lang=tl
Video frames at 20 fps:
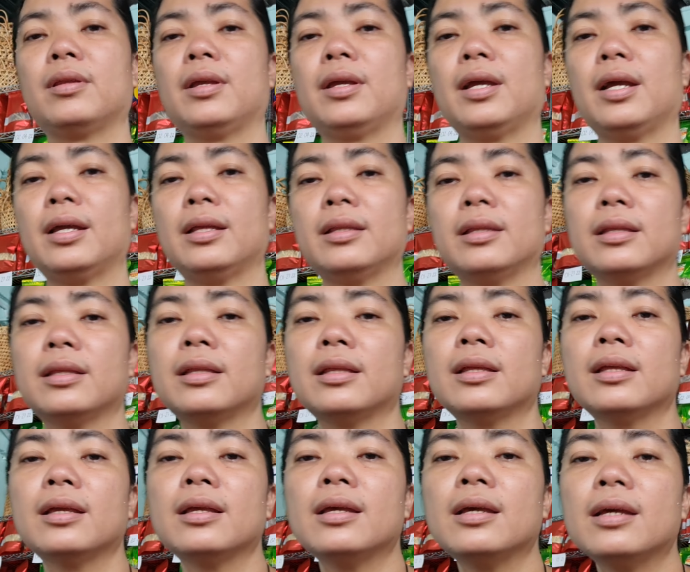Yan.
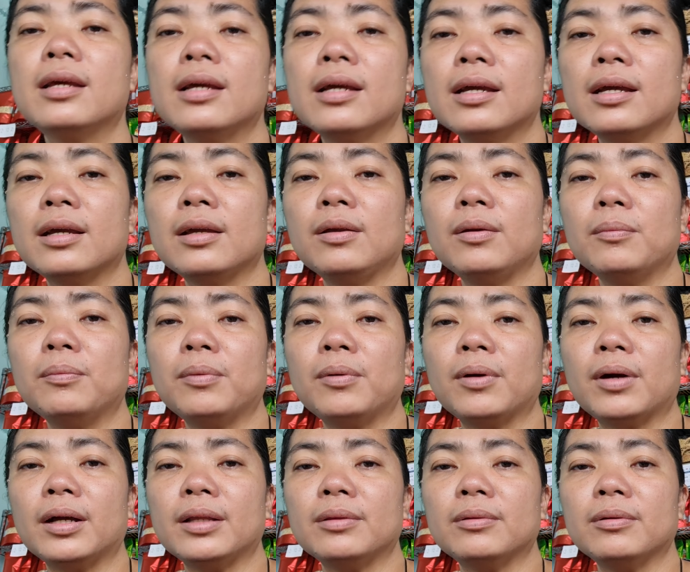Yung
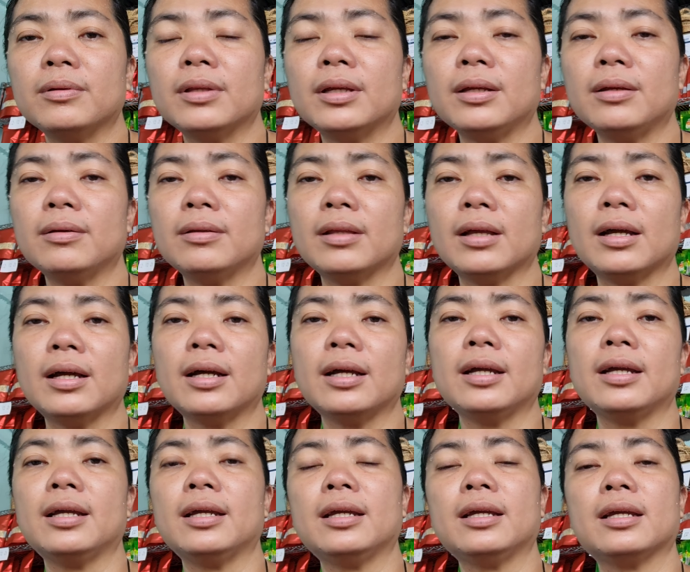pong kanton na yun
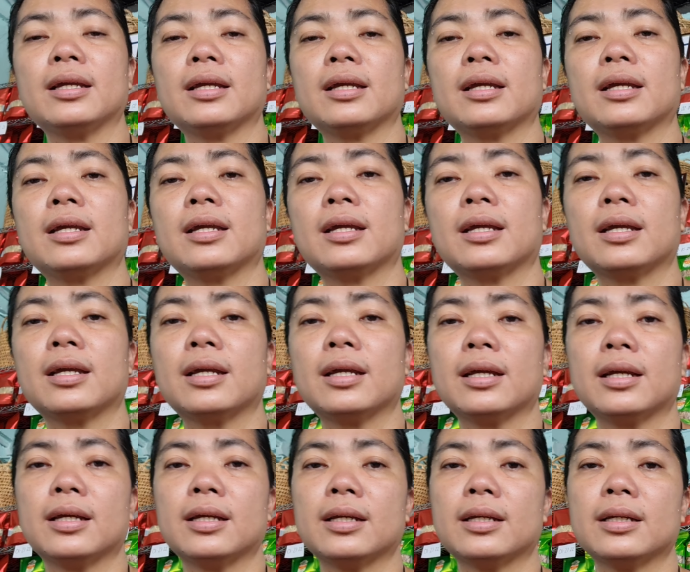ay
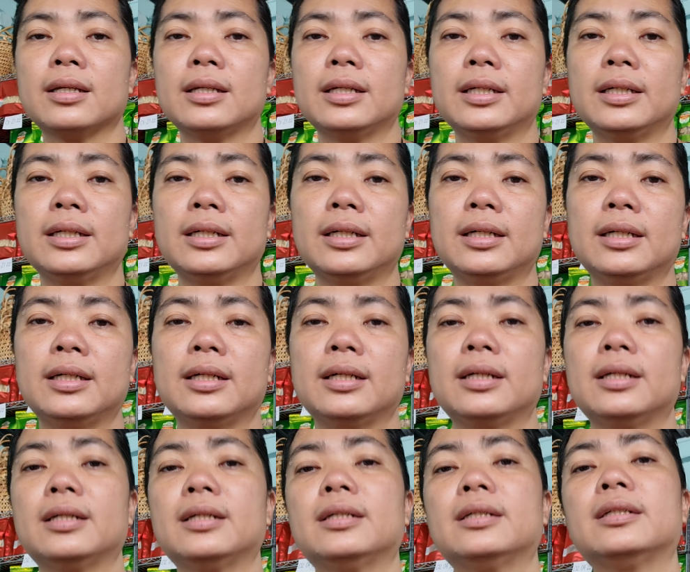
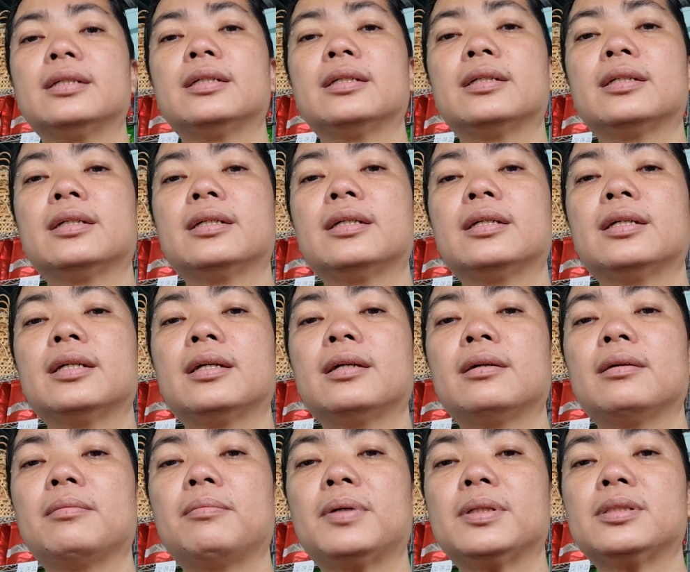uh,
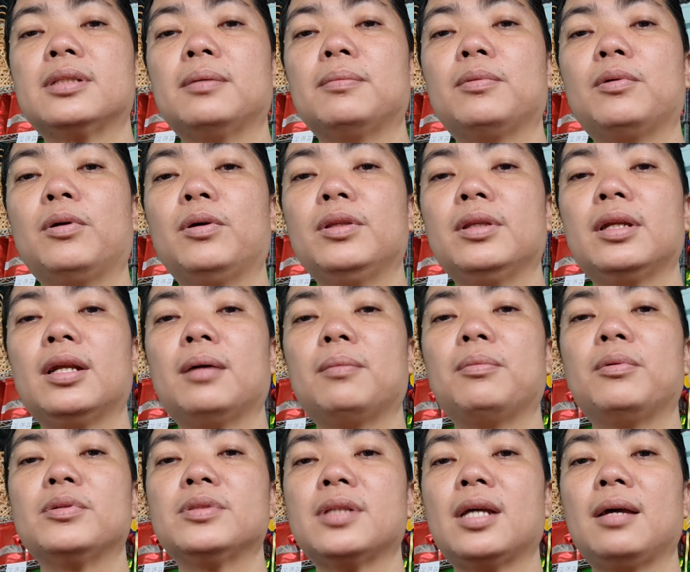pa-subcontract
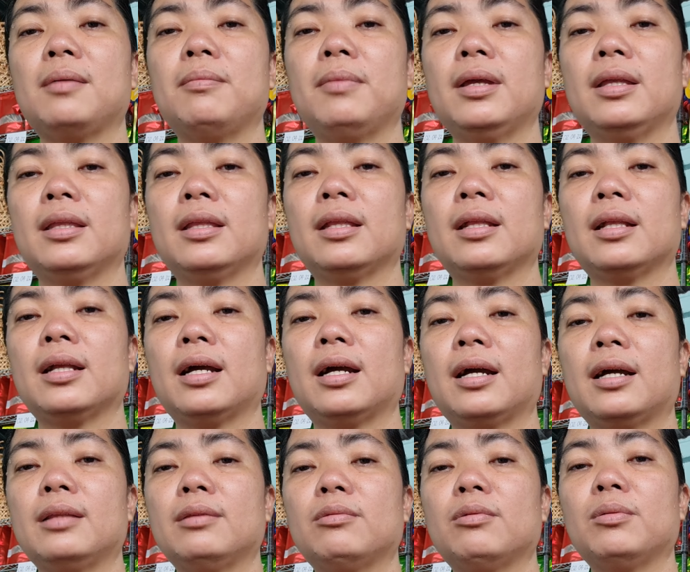po sa amin.
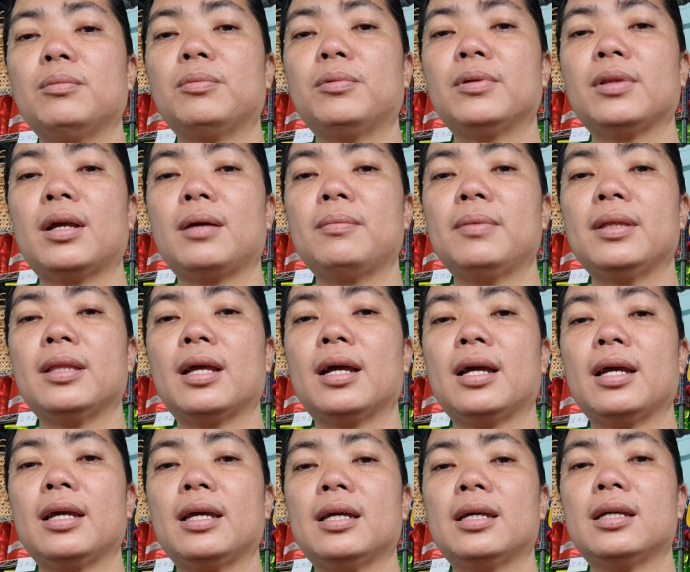Ang kanton po namin
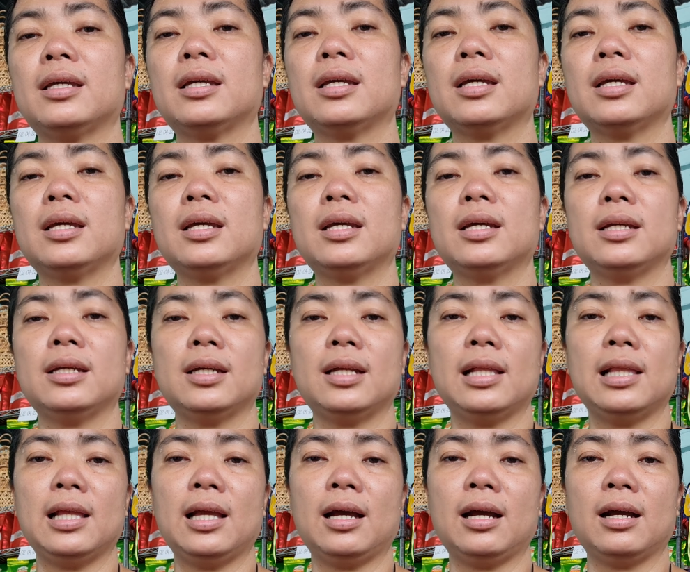ay
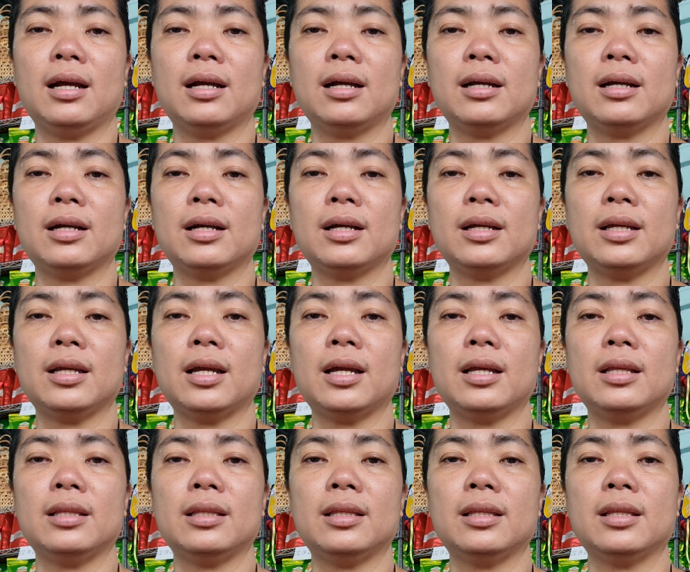yan lang.
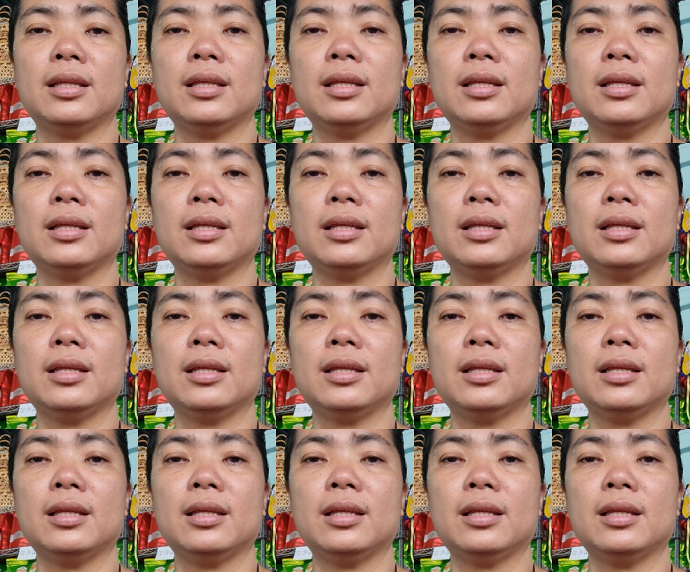Yan.